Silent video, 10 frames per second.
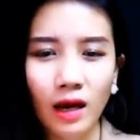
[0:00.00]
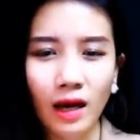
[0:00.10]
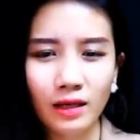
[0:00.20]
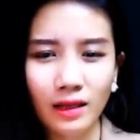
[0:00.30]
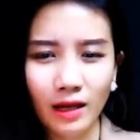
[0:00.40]

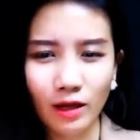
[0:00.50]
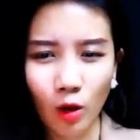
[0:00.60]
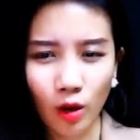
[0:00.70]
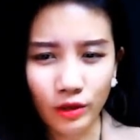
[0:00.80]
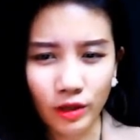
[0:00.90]
Anh ta định
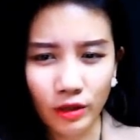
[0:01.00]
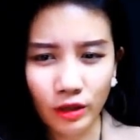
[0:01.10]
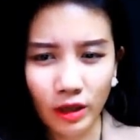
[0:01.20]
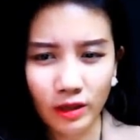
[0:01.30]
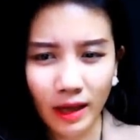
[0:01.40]
hỏi chân
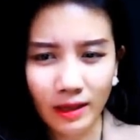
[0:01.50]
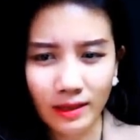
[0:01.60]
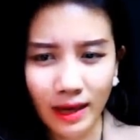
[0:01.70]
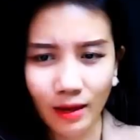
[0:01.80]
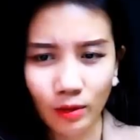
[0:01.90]
chân tại
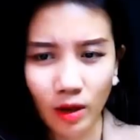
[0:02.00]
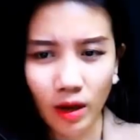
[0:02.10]
sao